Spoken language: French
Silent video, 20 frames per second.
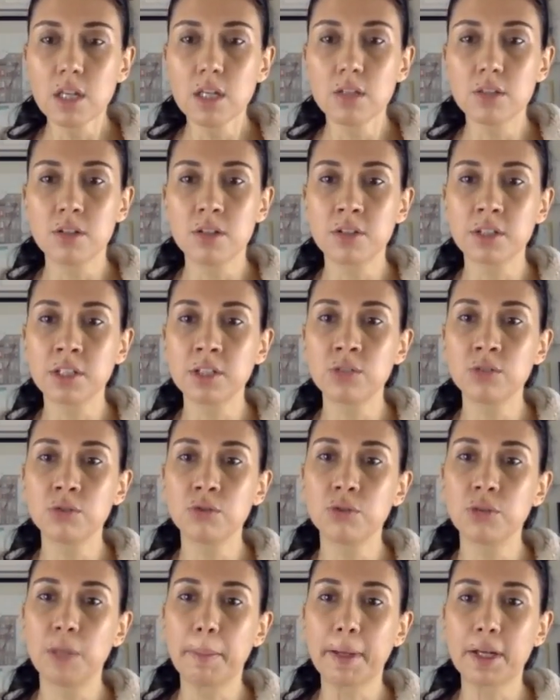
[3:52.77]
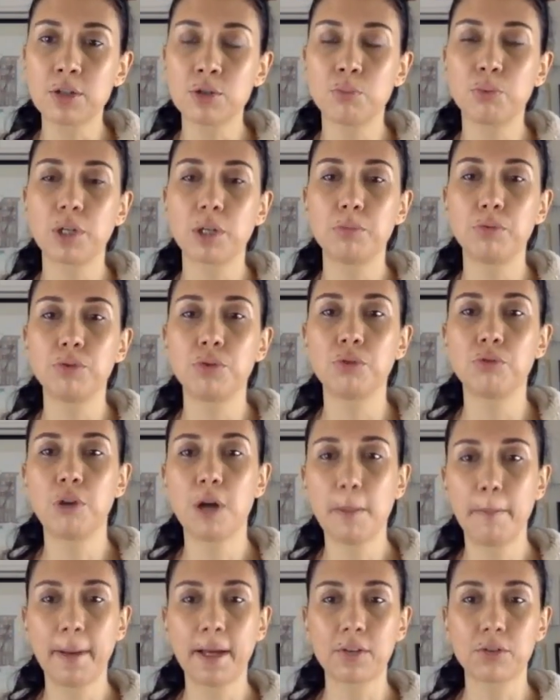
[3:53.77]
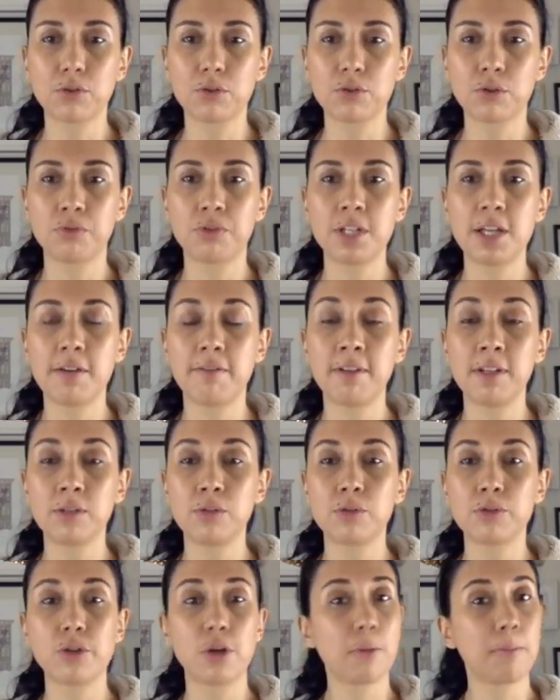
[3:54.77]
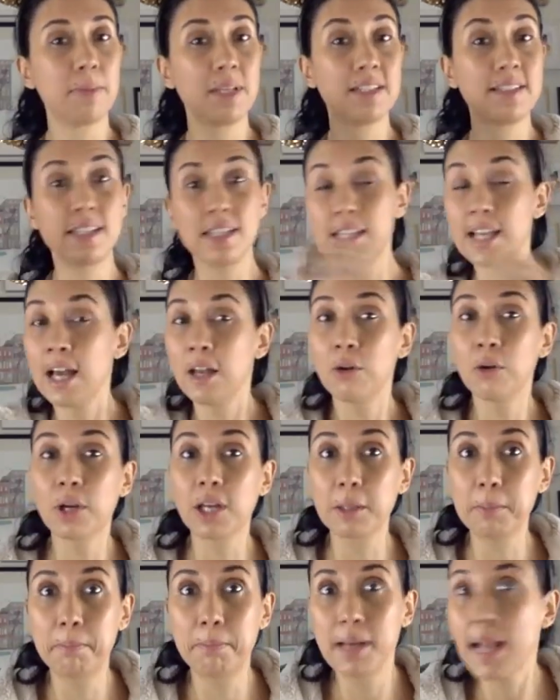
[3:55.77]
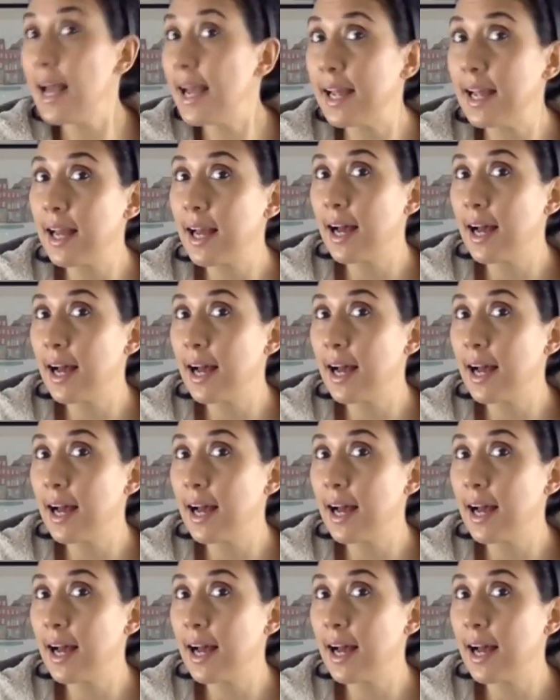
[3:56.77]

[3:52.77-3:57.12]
Sandrine Dodo, après je pourrai plus te voir parce que je finis à 22h, mais il y a le replay.